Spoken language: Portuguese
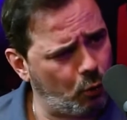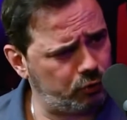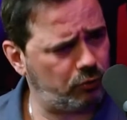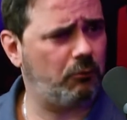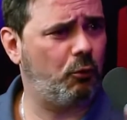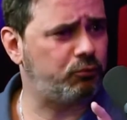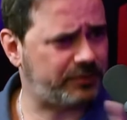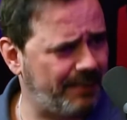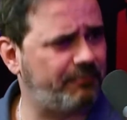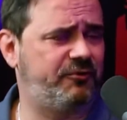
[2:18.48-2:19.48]
Quando o
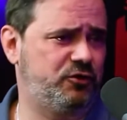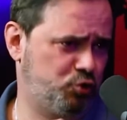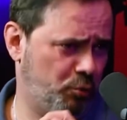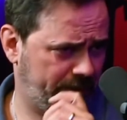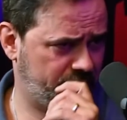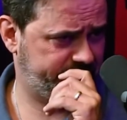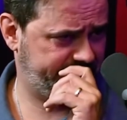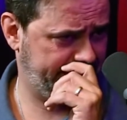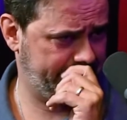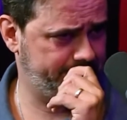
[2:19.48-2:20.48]
tempo fechou para
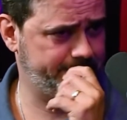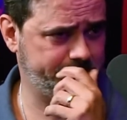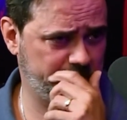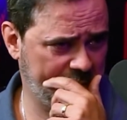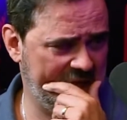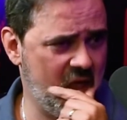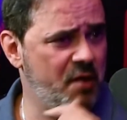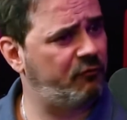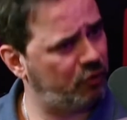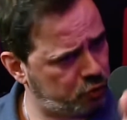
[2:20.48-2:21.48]
você,
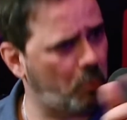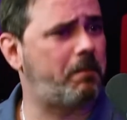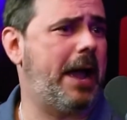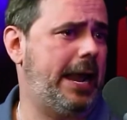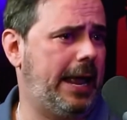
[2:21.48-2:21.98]
foi teu pai